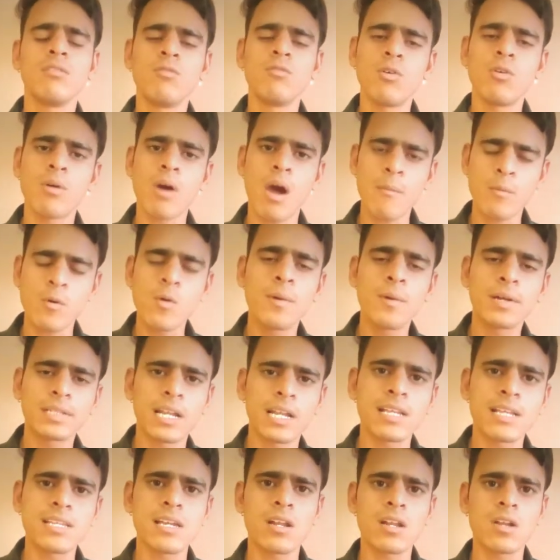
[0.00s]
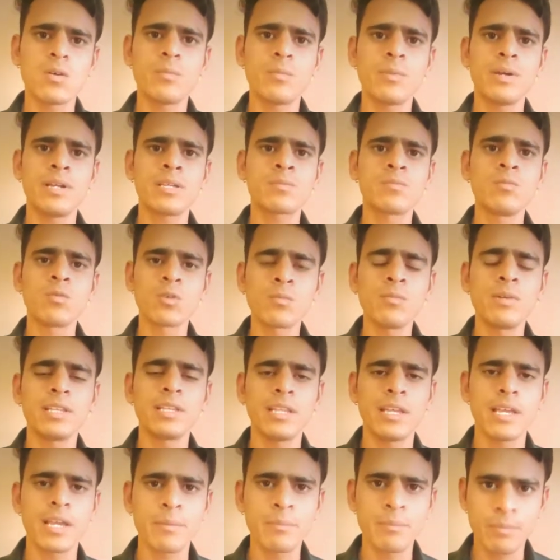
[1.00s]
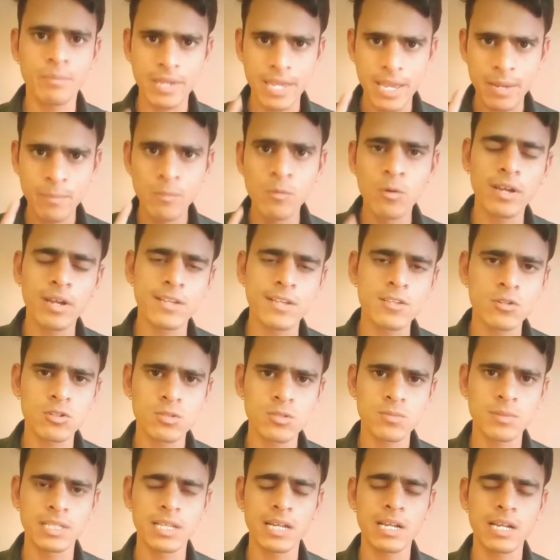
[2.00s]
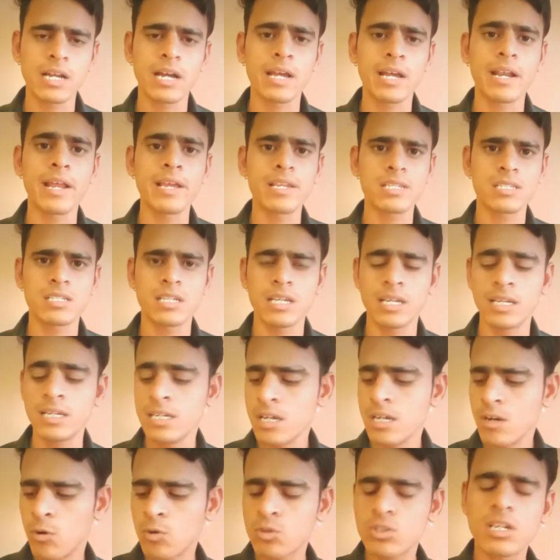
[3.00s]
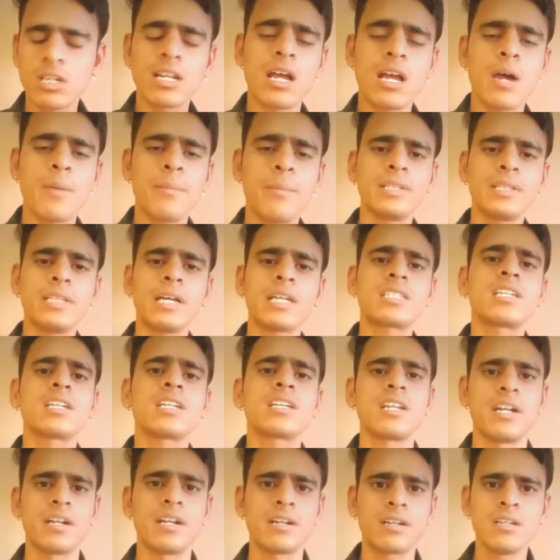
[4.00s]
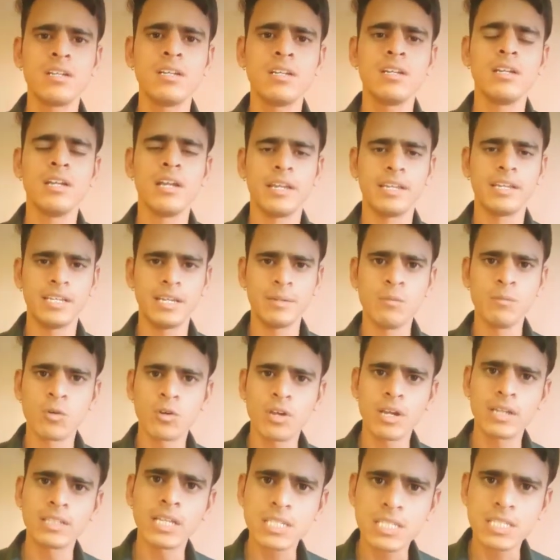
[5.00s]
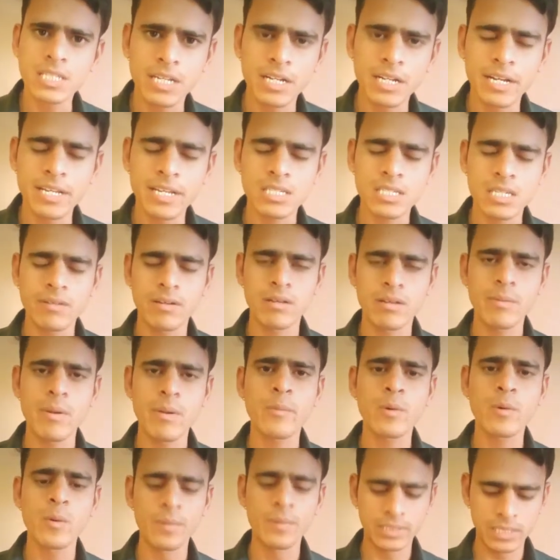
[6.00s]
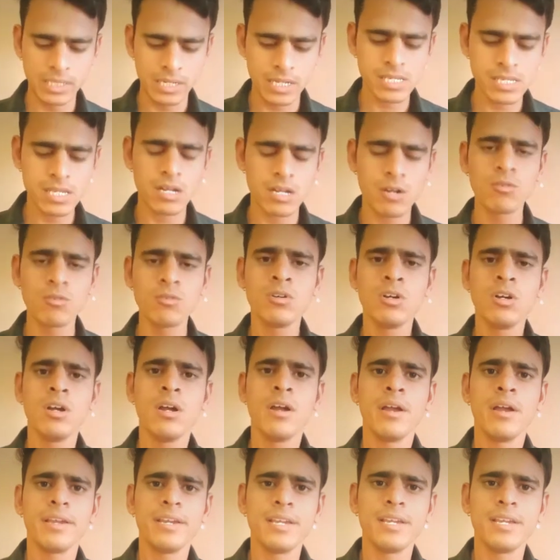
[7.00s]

वो आपको बताना चाह रहा हूँ मैं इस बुक में एक एक बुक है जो उसमें दे रखा रहस्य है उसका नाम है द सीक्रेट ये बुक है द सीक्रेट इसके बारे में आपको बताना चाह रहा हूँ